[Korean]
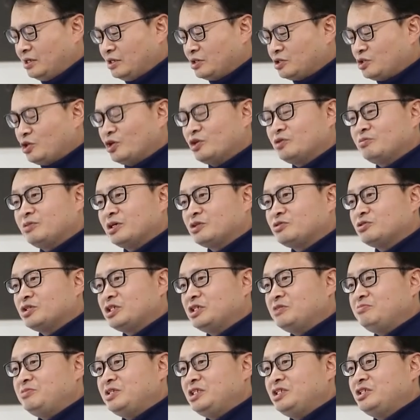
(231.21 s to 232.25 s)

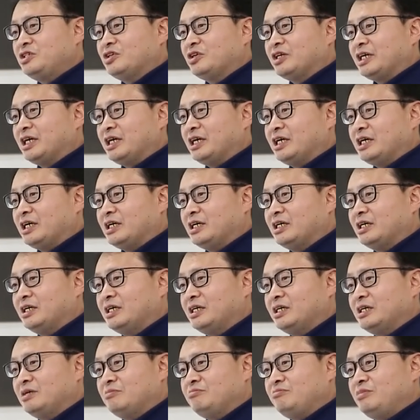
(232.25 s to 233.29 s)
1992년에
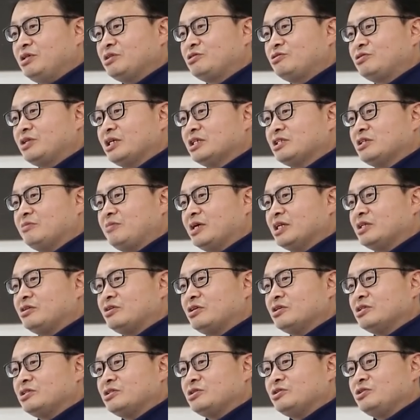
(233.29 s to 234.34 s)
미국에서
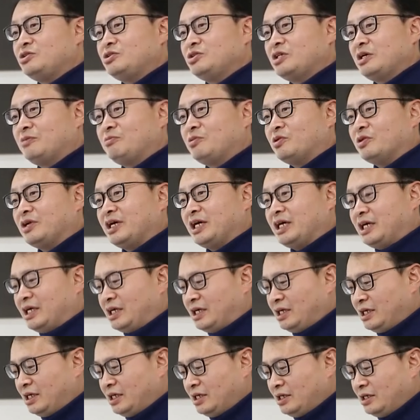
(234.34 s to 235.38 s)
만들어지는
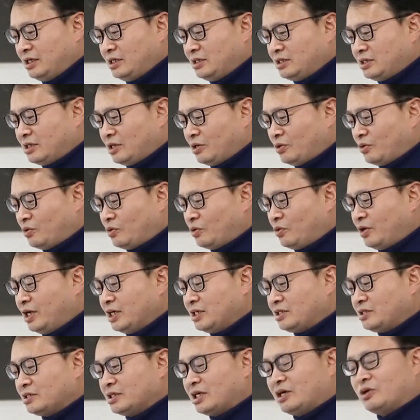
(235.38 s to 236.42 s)
휴대폰에 이제
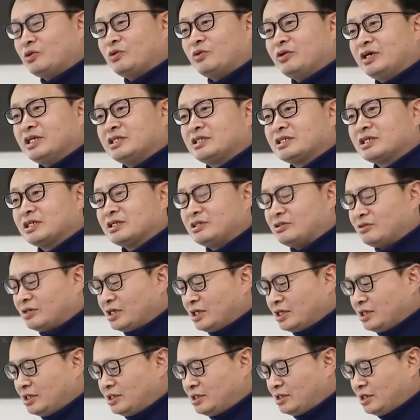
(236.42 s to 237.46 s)
OS다운 OS가
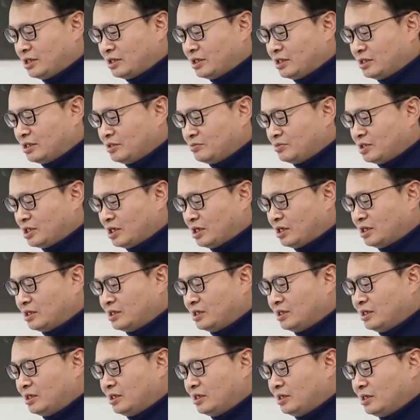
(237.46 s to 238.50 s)
들어가기 시작을 했습니다.
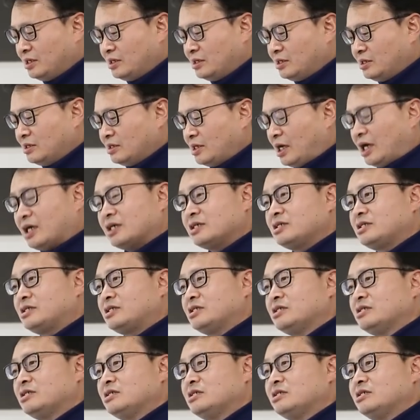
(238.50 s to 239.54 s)

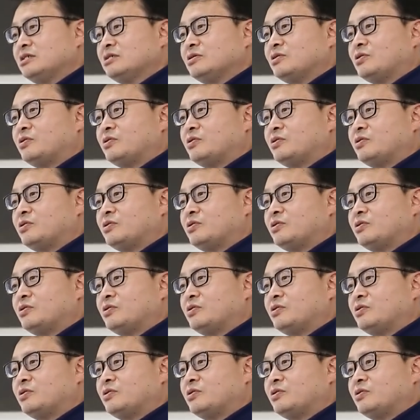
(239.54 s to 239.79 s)
당시